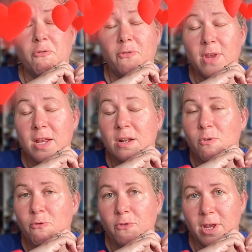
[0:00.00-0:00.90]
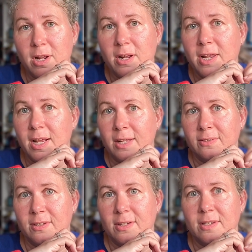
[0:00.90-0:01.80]
Vielen, vielen
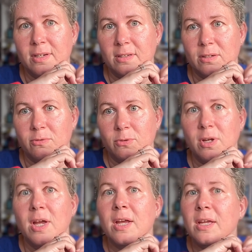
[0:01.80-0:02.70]
herzlichen Dank dafür.